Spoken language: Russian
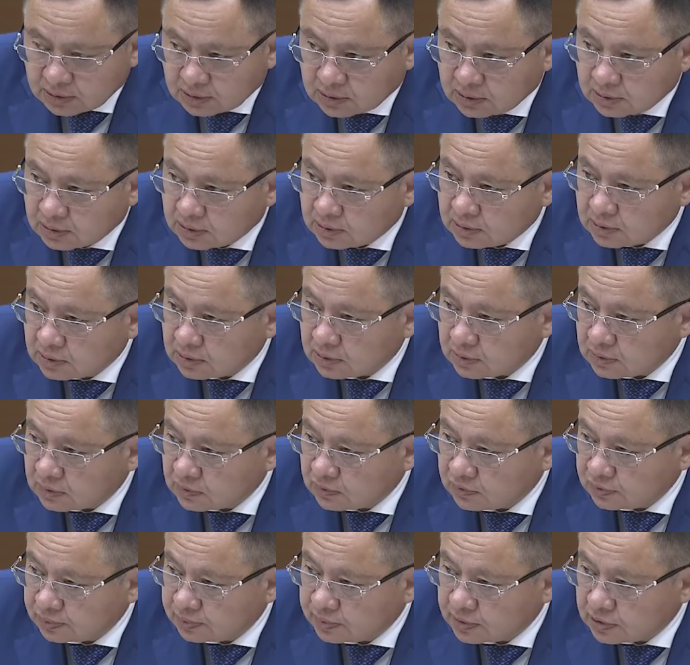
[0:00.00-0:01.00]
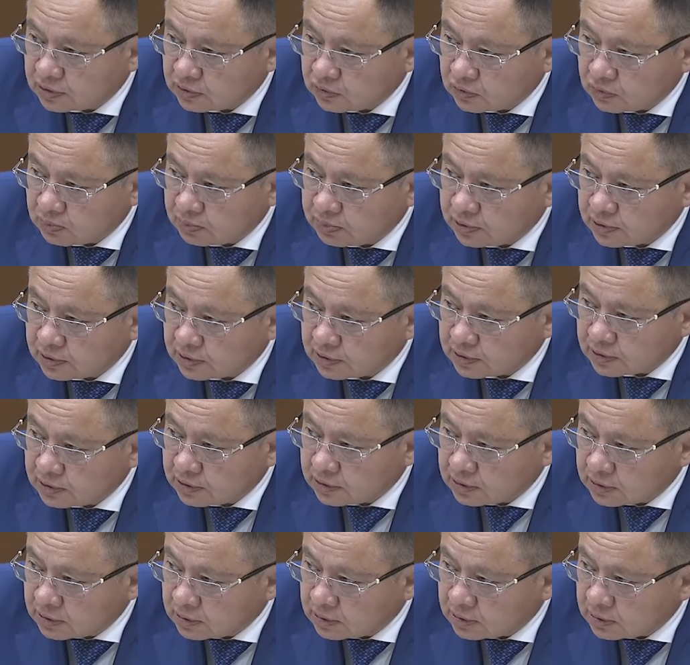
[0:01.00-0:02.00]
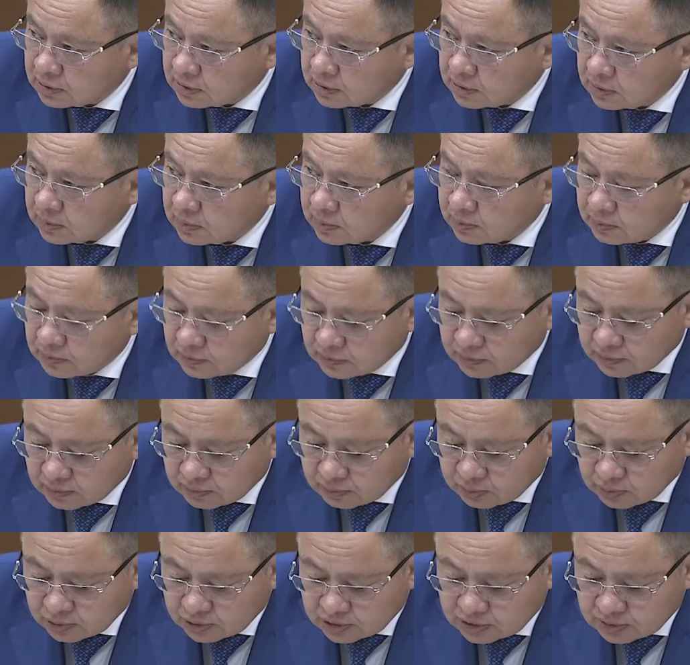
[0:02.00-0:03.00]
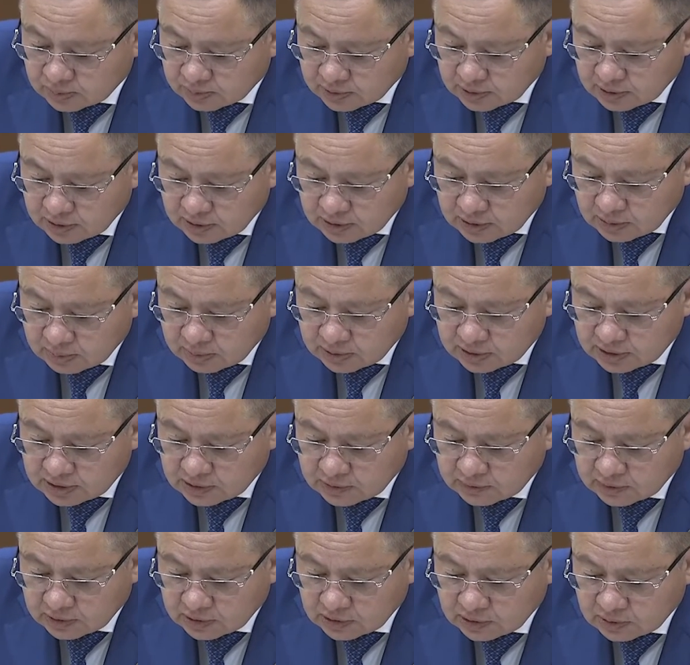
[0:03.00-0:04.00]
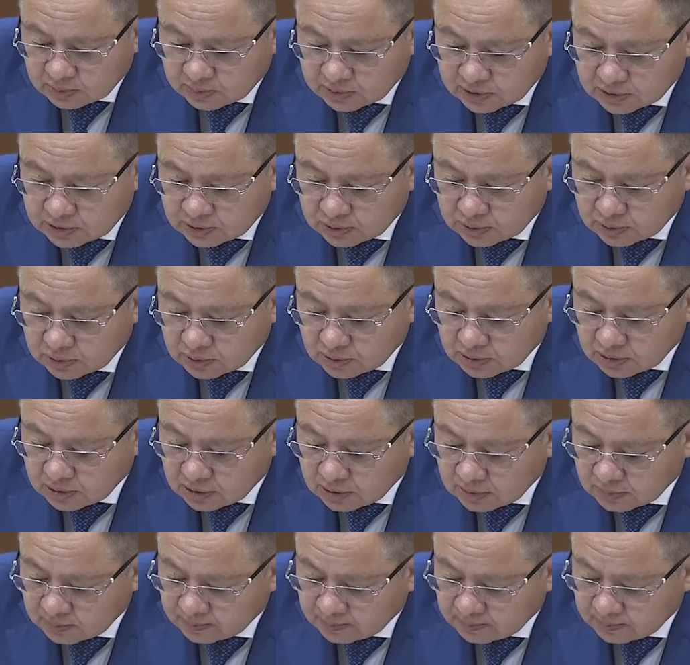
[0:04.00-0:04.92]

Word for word: э, в плановом порядке в муниципальных образованиях построили